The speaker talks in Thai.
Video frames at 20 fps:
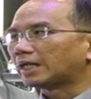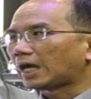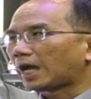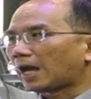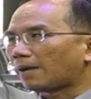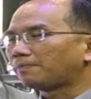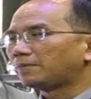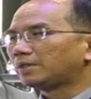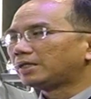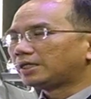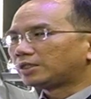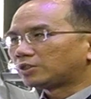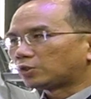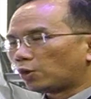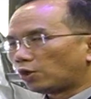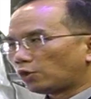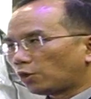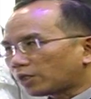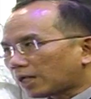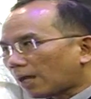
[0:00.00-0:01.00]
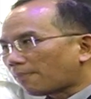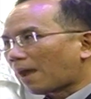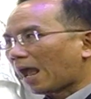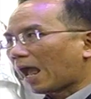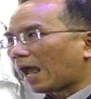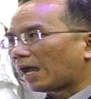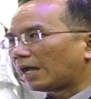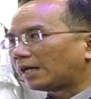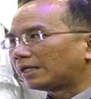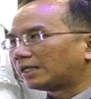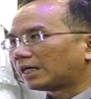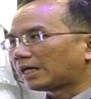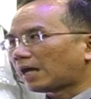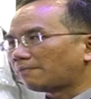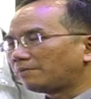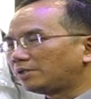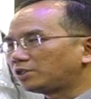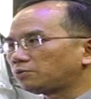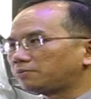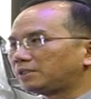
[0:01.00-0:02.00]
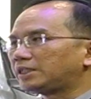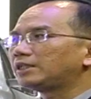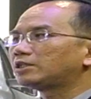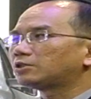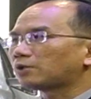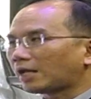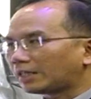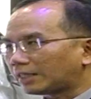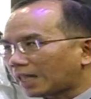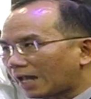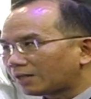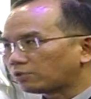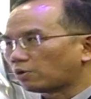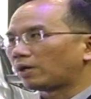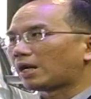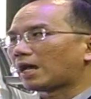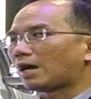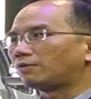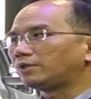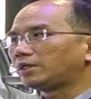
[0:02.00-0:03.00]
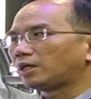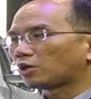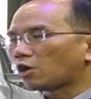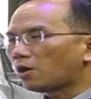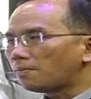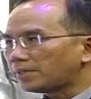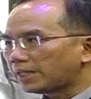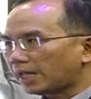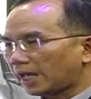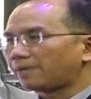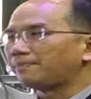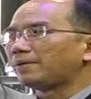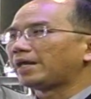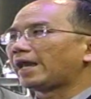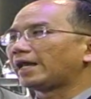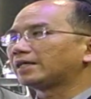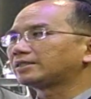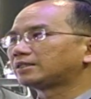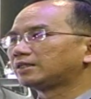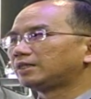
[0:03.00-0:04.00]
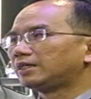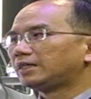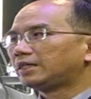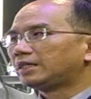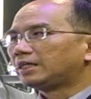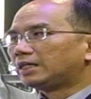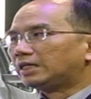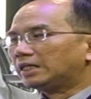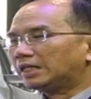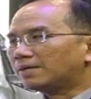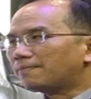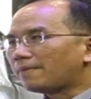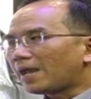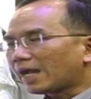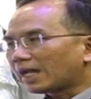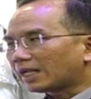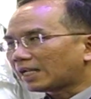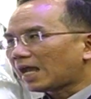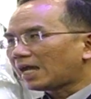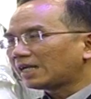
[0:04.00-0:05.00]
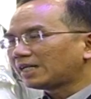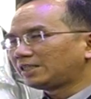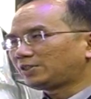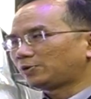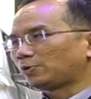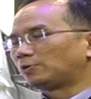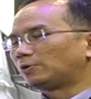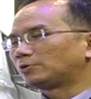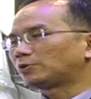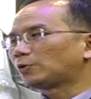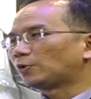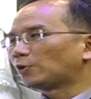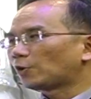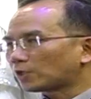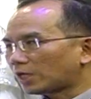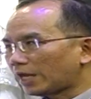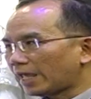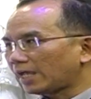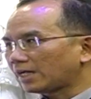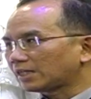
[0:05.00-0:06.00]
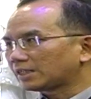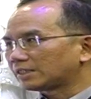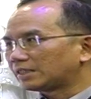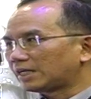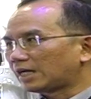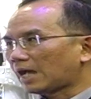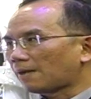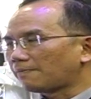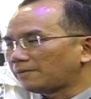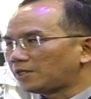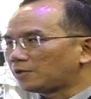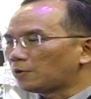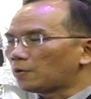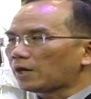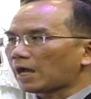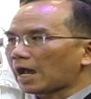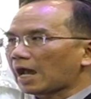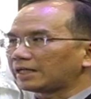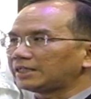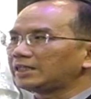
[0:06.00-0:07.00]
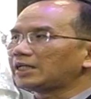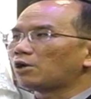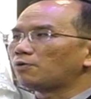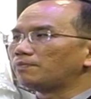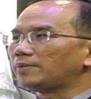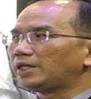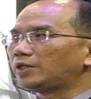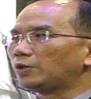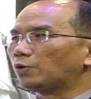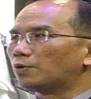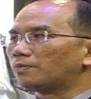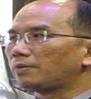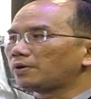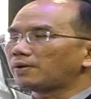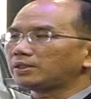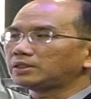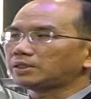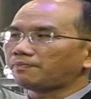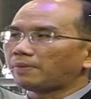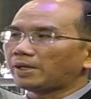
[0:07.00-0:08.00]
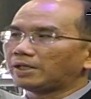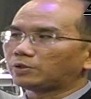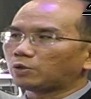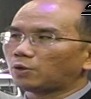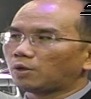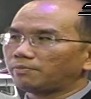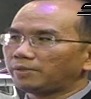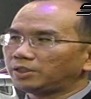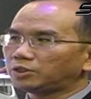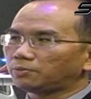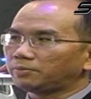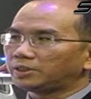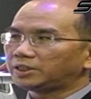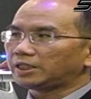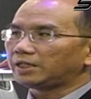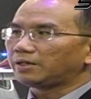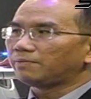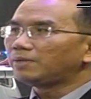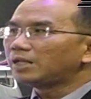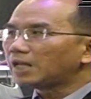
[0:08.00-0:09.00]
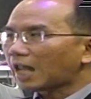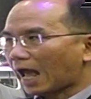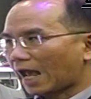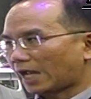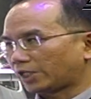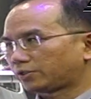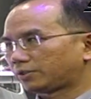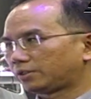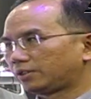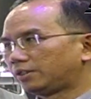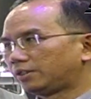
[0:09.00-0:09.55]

นะครับ ตัวรถกระบะนะครับ Mitsubishi Triton ของเราเนี่ยก็มี ABS หรือแม้กระทั่งในส่วนของตัวรถเล็กนะครับ Eco c อีโคคาร์ที่เรามีอยู่ ไม่ว่าจะเป็นตัว Mitsubishi Mirage